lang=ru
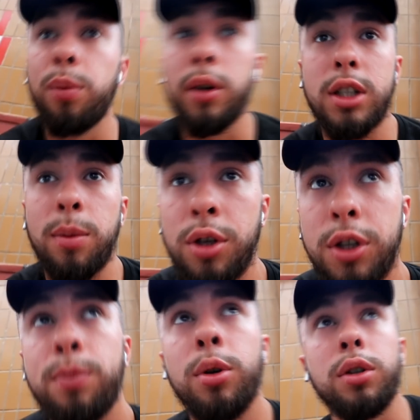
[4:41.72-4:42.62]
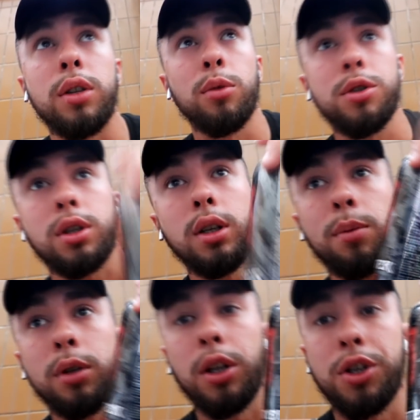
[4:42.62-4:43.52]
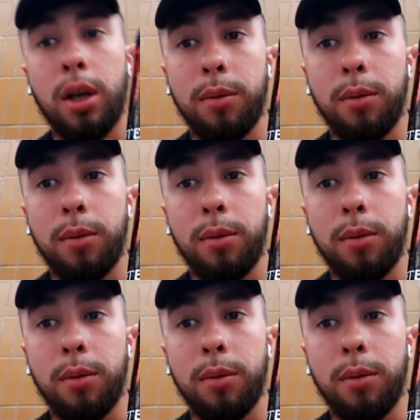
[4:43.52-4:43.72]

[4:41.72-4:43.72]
в принципе, сейчас пьет этот монстр и продолжаем